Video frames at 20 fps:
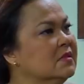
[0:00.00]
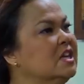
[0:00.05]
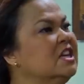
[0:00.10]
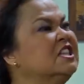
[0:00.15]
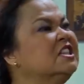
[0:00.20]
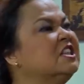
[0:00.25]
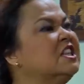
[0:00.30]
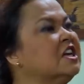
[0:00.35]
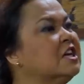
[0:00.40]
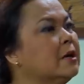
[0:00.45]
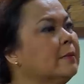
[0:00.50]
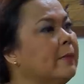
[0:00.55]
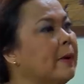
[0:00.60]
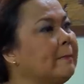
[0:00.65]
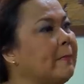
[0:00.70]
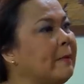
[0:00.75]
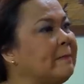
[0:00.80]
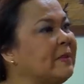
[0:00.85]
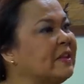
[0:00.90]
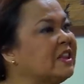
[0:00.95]
Hindi ka
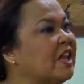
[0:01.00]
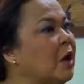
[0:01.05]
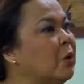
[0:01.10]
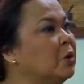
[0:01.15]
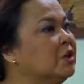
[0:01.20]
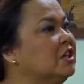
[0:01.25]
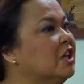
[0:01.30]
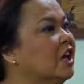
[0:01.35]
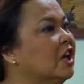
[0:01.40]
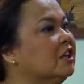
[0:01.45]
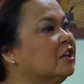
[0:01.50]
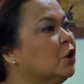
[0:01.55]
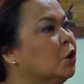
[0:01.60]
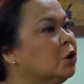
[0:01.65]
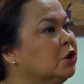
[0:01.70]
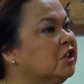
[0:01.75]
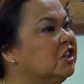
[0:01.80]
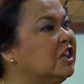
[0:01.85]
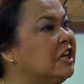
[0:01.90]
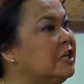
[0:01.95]
mapapatawad ni
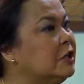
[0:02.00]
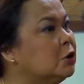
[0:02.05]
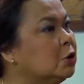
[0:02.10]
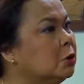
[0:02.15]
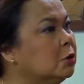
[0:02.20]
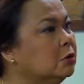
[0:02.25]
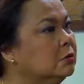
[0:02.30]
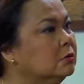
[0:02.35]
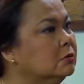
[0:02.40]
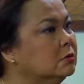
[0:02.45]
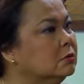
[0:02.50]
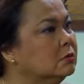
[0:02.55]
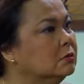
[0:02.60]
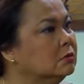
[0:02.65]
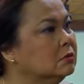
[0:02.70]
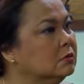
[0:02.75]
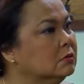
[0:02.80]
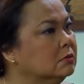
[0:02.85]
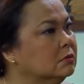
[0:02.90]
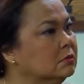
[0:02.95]
Eldon dito.
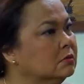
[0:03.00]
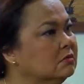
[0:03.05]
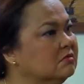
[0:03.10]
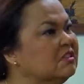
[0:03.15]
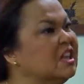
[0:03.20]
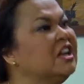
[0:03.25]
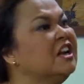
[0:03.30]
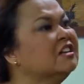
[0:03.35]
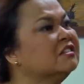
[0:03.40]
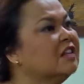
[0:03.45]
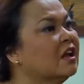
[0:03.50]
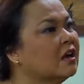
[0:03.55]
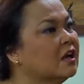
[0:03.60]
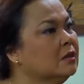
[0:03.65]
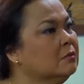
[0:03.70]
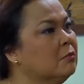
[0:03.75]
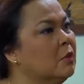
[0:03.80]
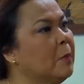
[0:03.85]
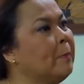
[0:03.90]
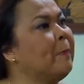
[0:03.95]

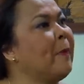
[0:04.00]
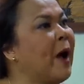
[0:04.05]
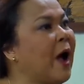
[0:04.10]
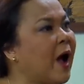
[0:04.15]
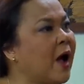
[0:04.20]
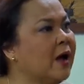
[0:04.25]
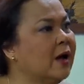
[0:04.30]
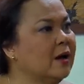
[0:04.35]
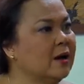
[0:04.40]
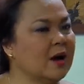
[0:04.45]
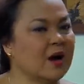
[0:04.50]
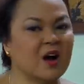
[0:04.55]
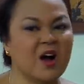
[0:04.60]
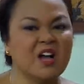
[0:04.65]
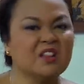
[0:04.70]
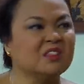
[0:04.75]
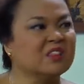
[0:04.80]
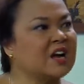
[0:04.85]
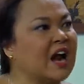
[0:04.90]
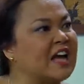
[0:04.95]
Dinagdagan mo pa ang
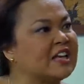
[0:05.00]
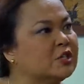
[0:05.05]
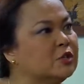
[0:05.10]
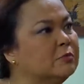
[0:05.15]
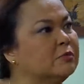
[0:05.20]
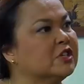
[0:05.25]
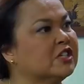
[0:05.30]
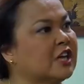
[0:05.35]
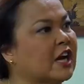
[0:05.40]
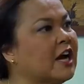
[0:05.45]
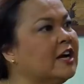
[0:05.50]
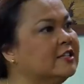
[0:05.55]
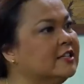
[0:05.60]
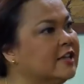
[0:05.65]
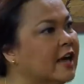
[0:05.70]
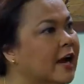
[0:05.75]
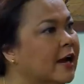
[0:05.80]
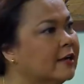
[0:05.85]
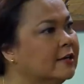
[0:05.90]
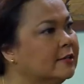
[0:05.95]
atraso mo sa
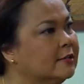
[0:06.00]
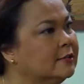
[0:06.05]
kanya.